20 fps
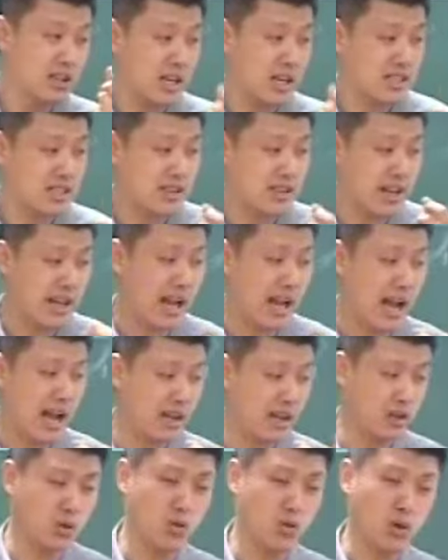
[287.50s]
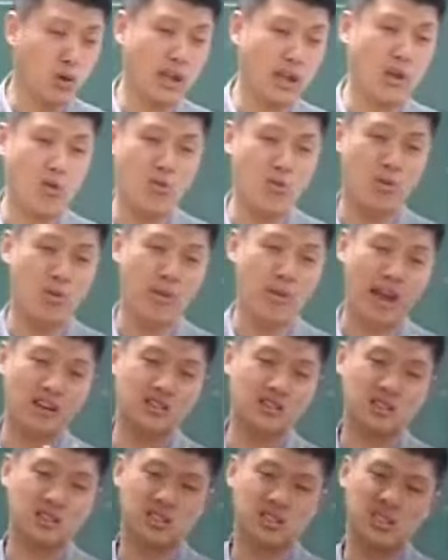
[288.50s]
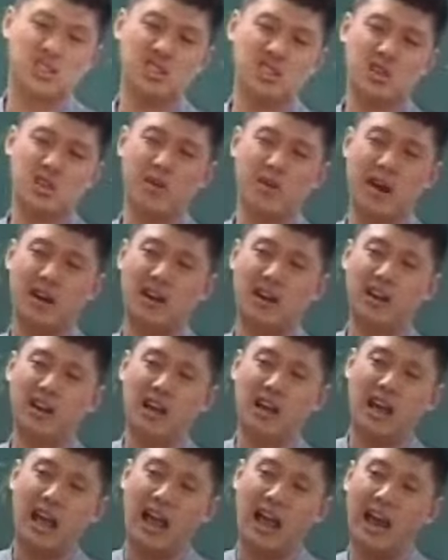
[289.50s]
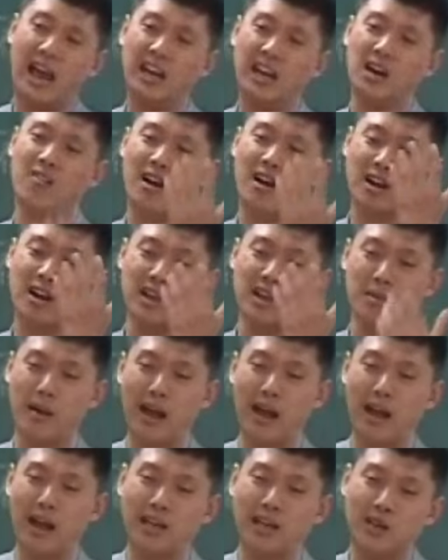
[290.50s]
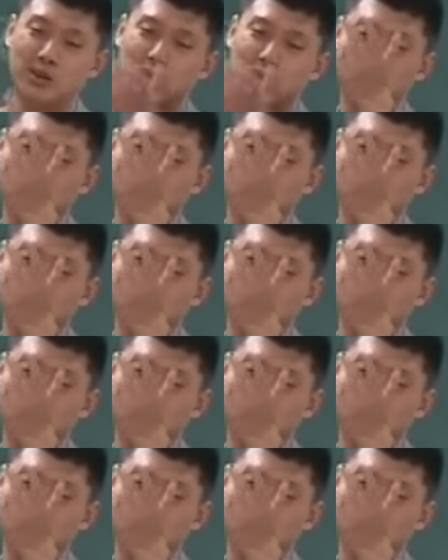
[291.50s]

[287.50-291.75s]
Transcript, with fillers: 他现在的阿灵顿国家公墓埋了四十万人了，还能往里埋？你说有